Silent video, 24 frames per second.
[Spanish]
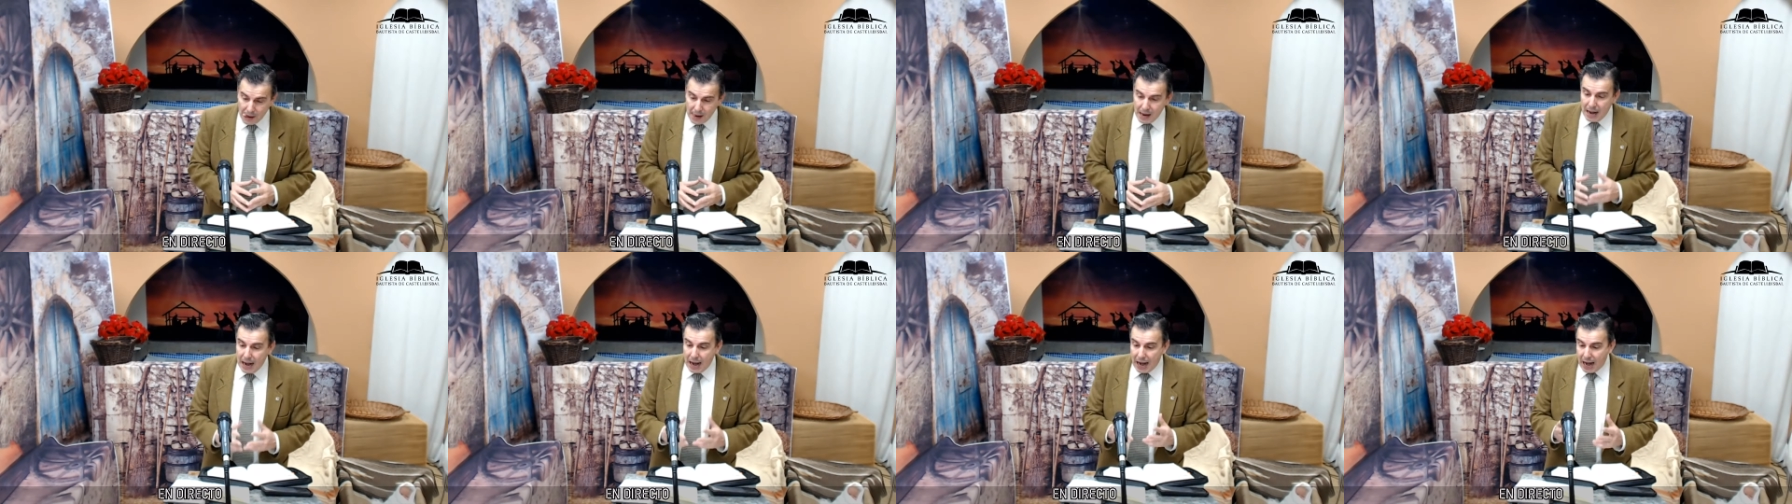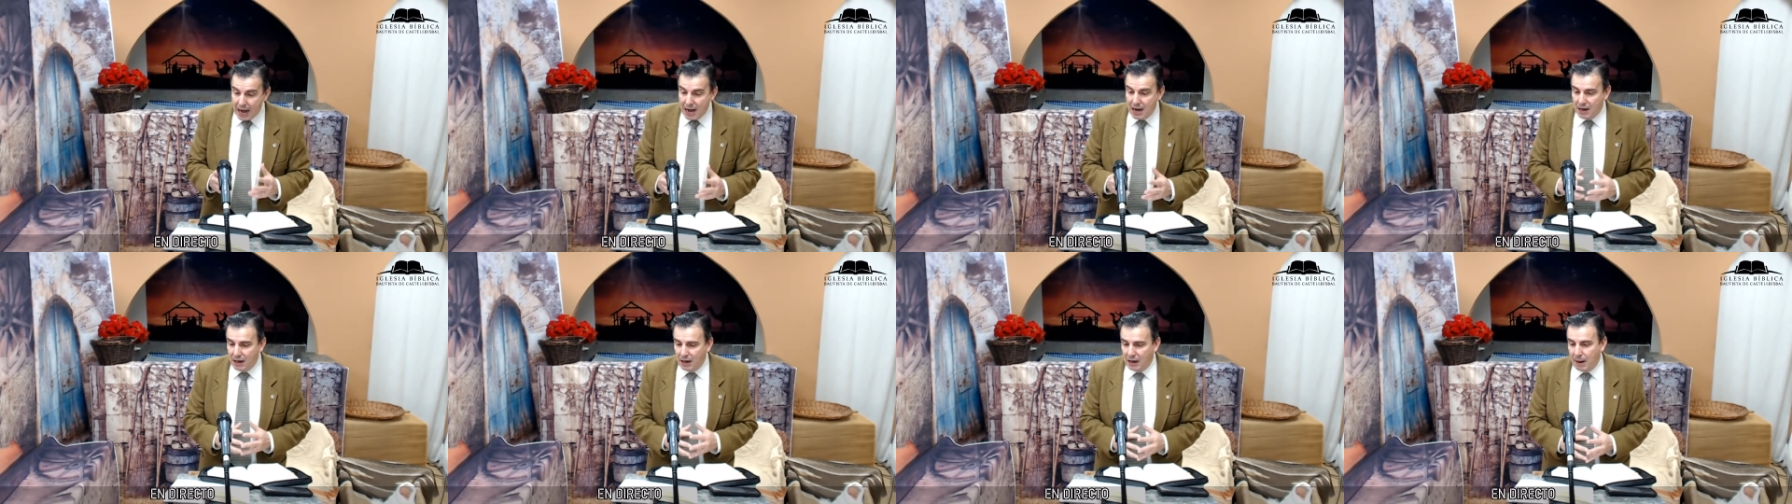
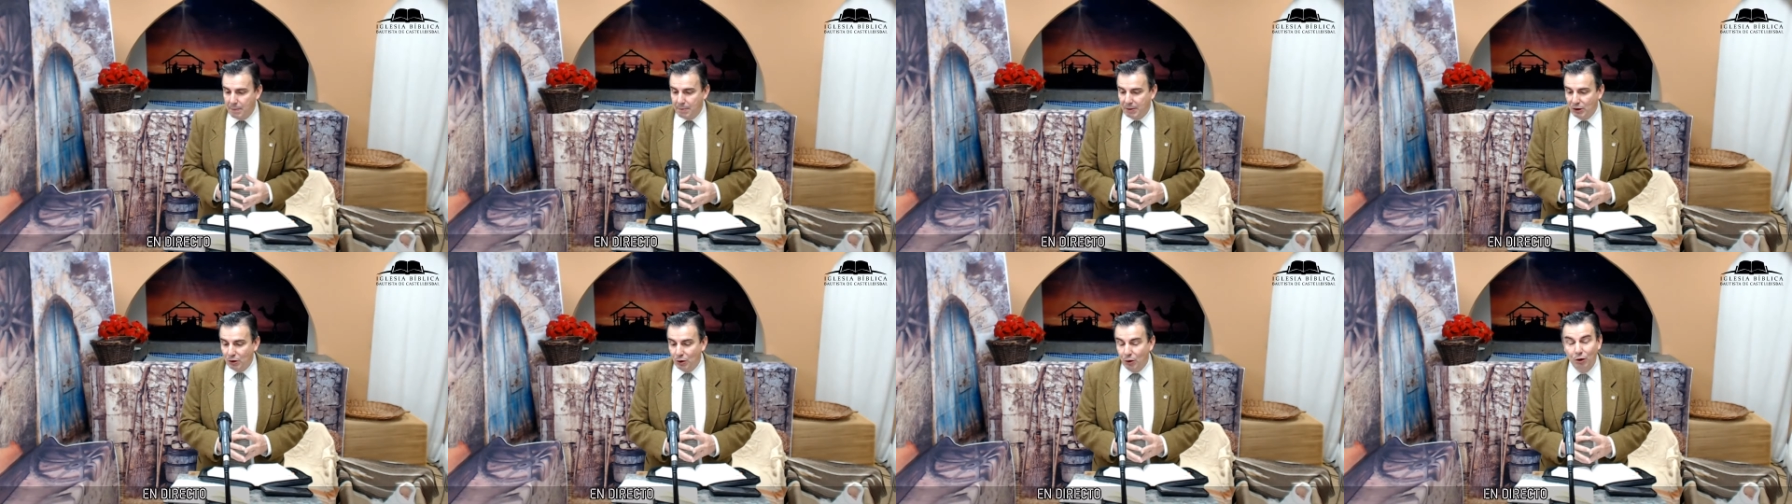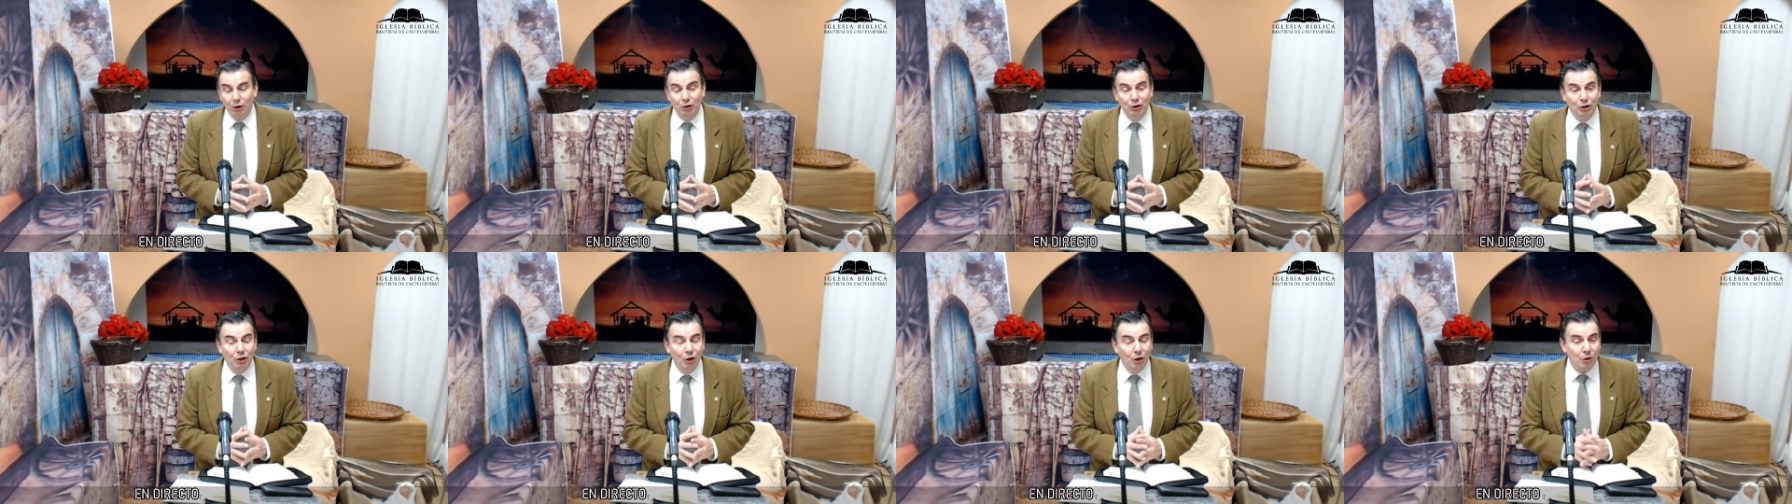en capítulo
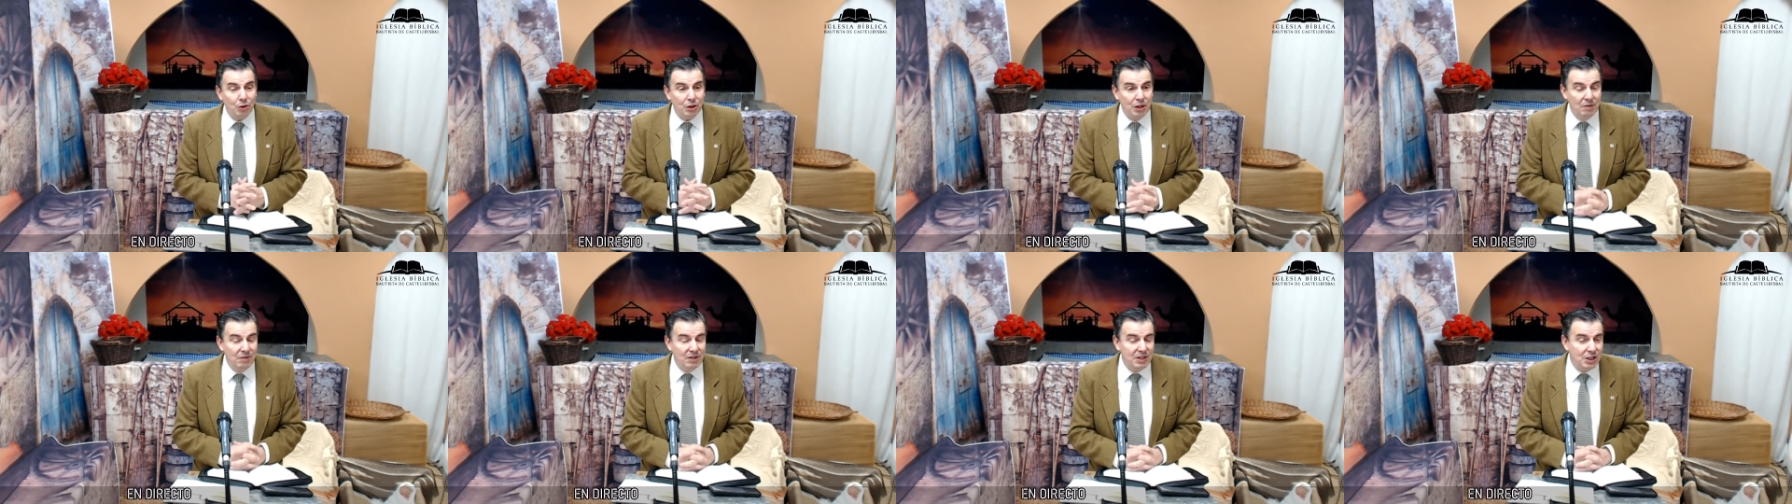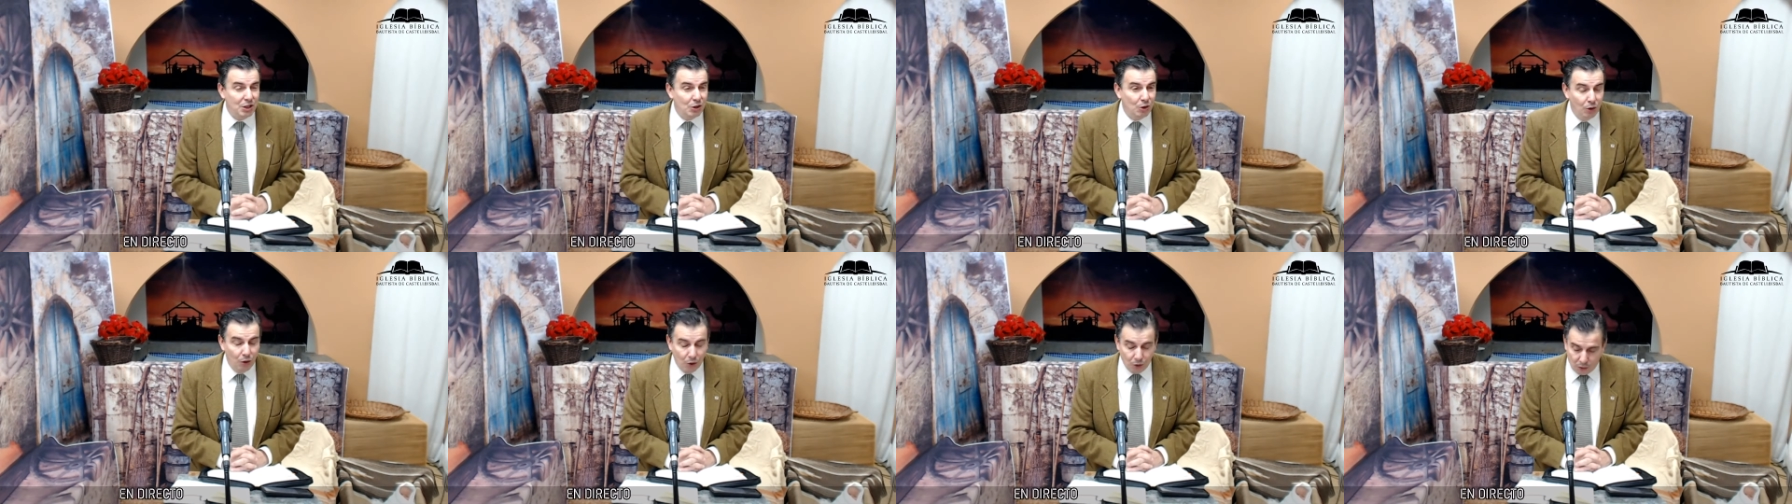12
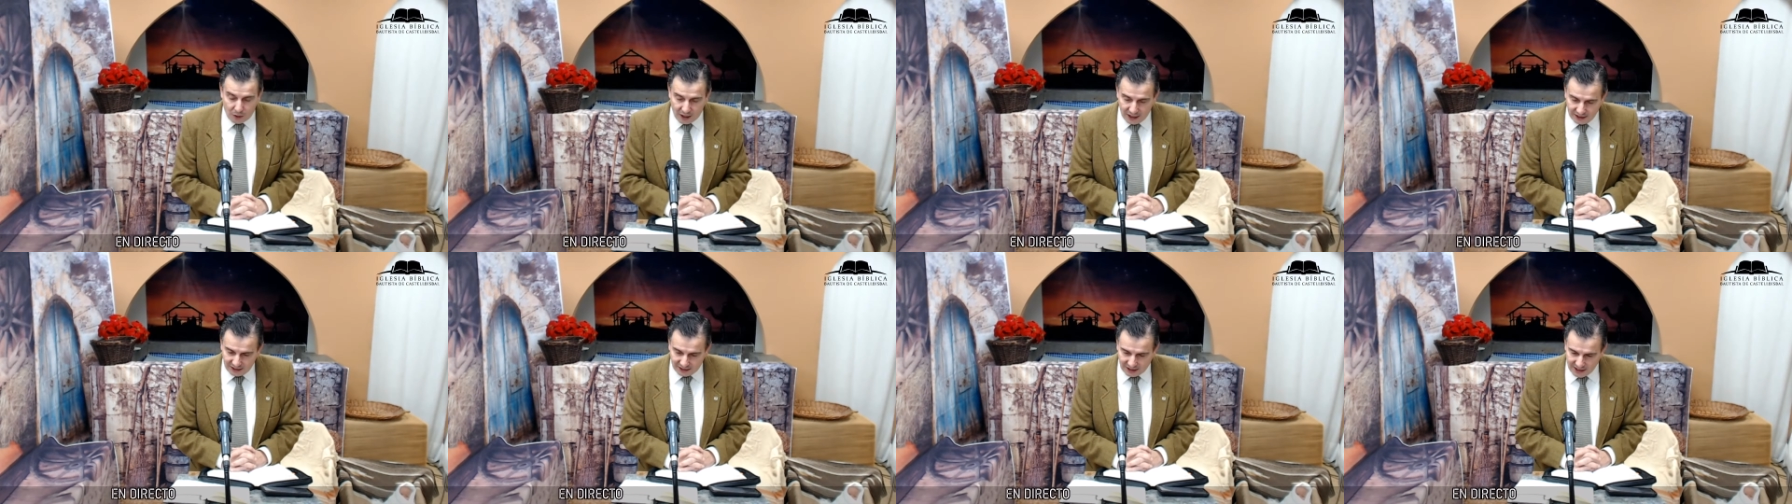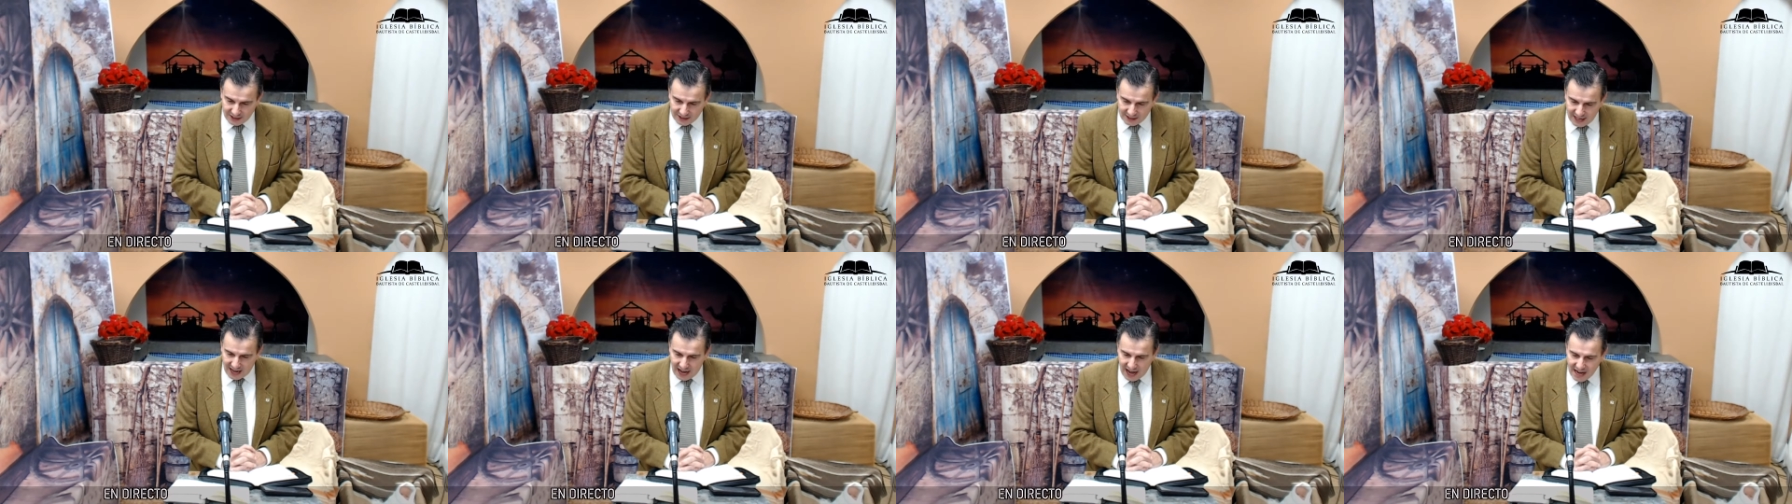versículo
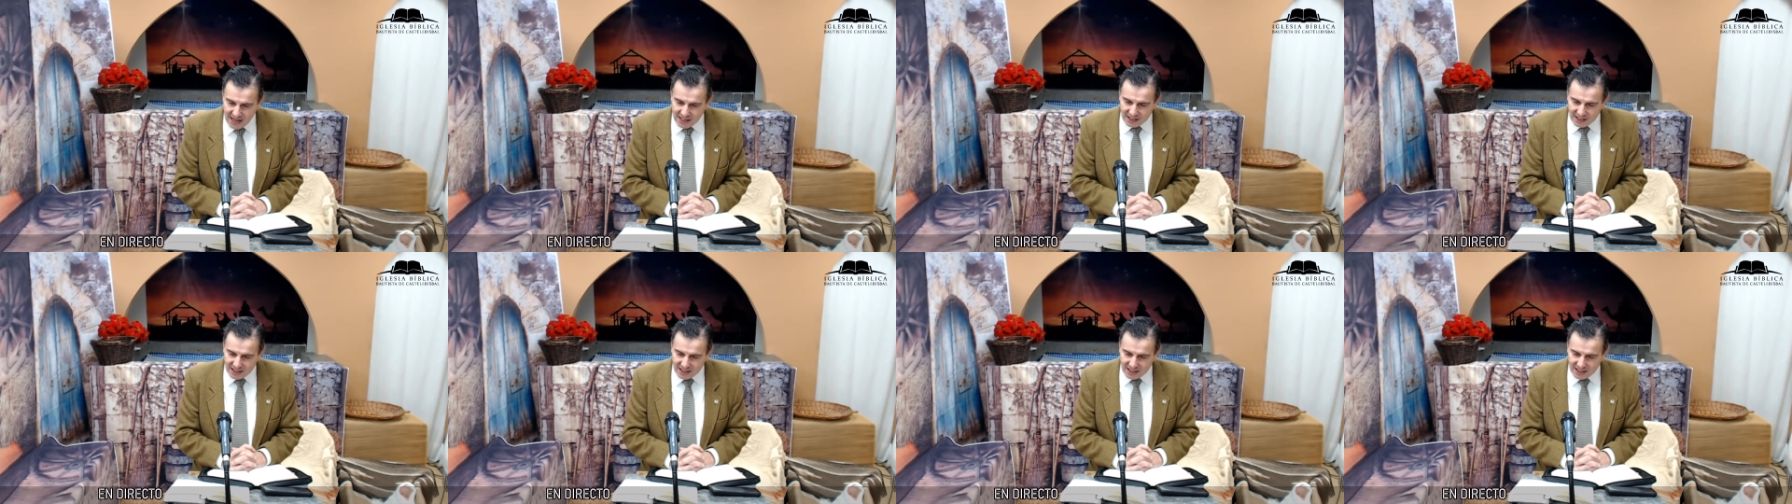46,